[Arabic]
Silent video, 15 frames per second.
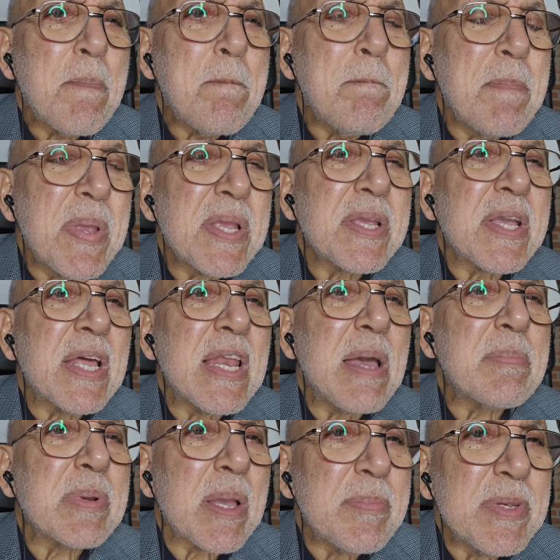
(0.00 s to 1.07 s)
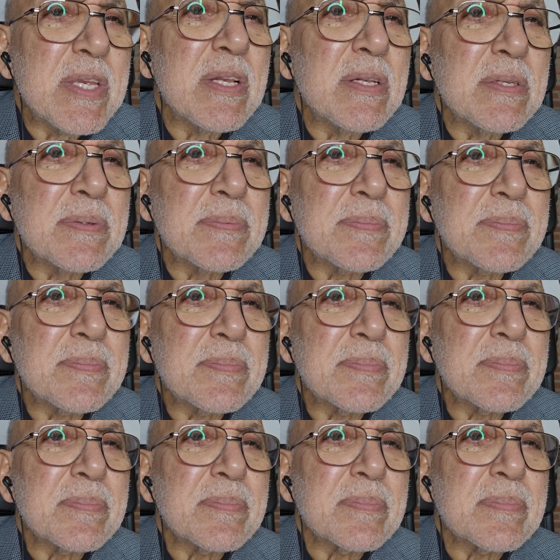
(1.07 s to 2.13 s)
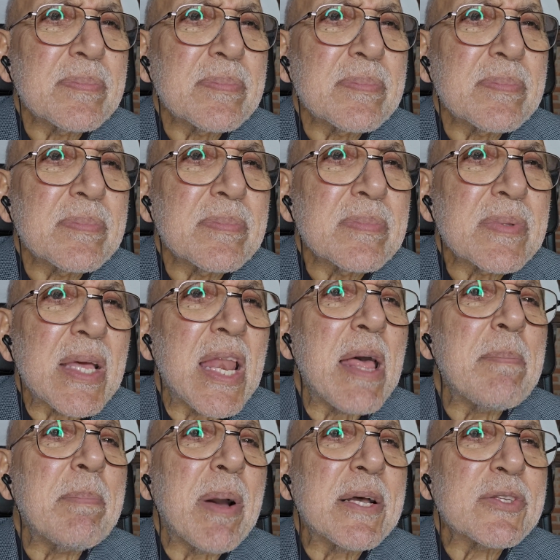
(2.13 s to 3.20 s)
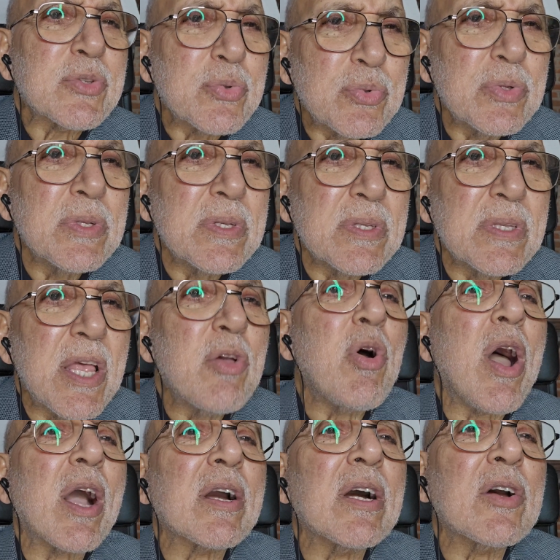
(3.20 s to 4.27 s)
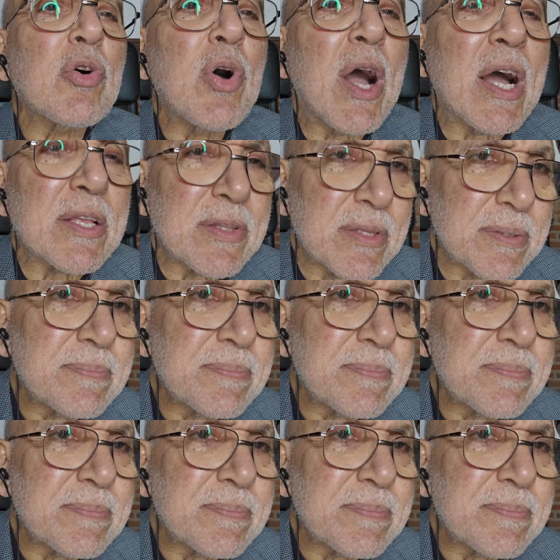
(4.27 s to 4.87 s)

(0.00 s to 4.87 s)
من كلام جميل كلام معسول لا يحققه أحد